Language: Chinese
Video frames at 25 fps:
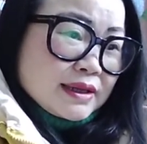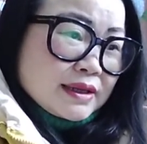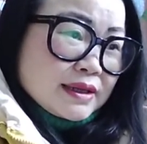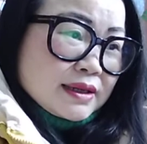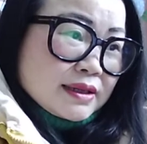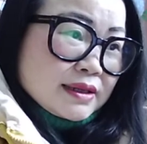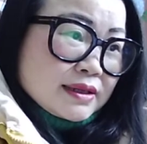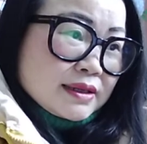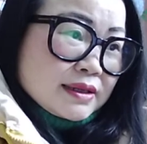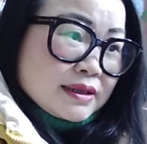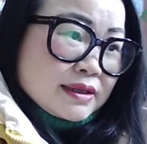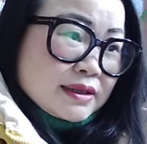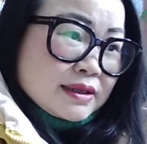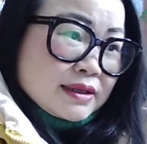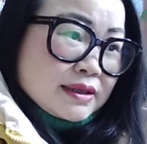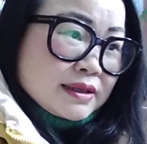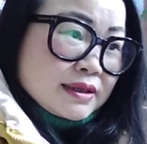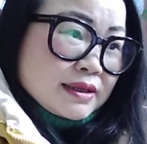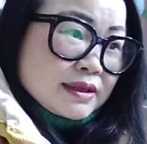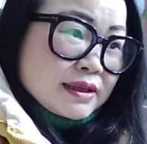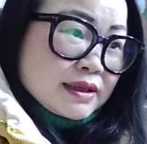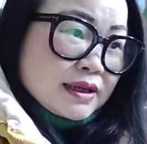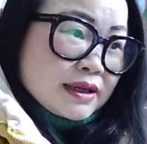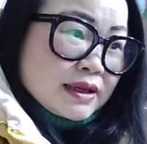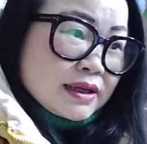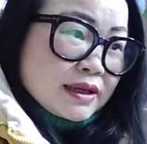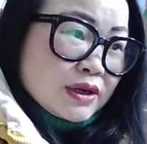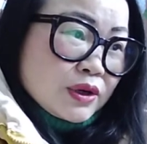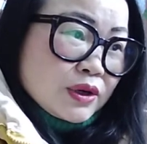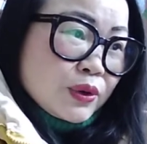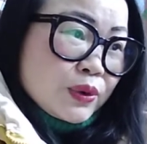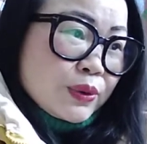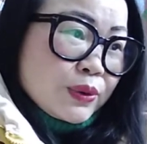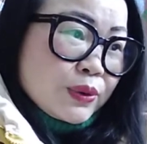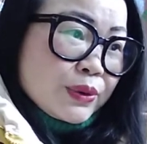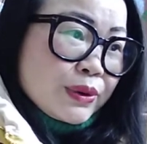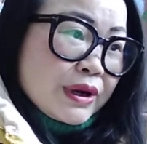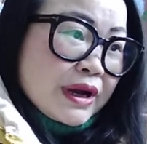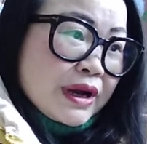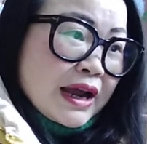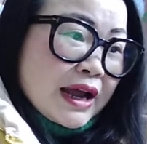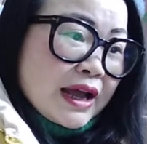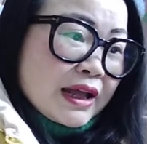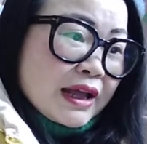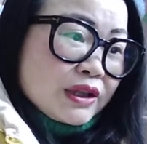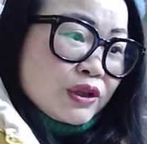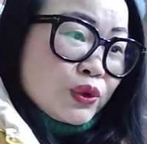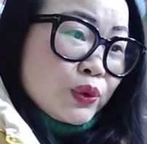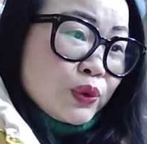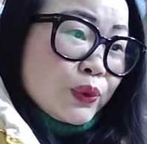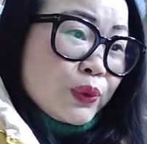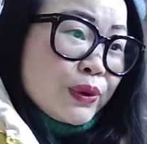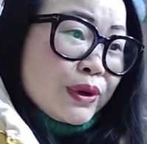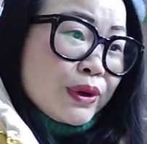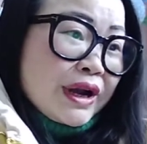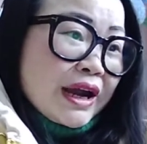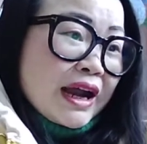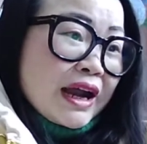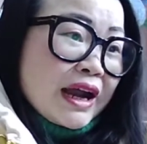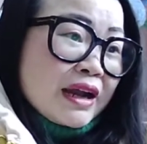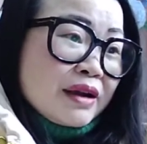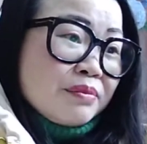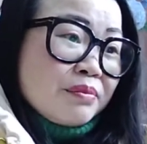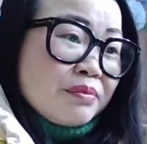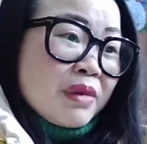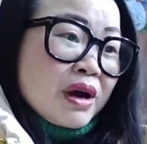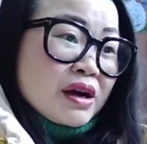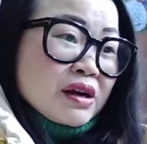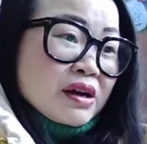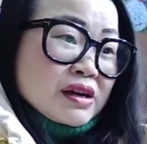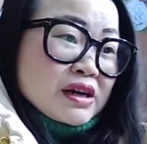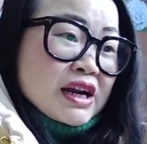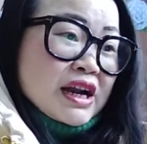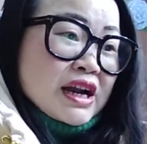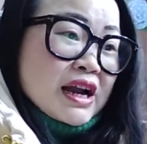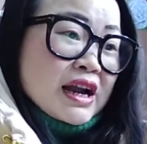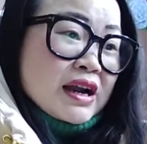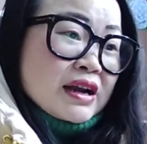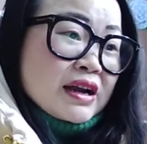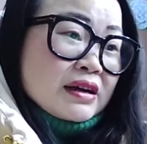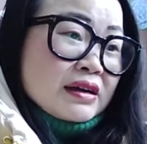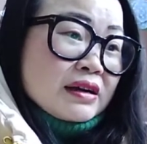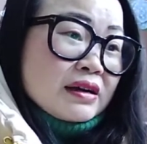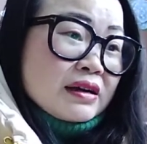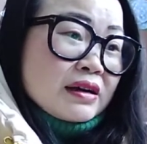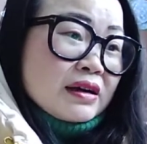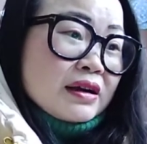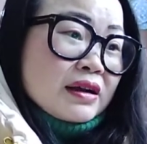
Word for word: 呃，忽然、突然、猛然。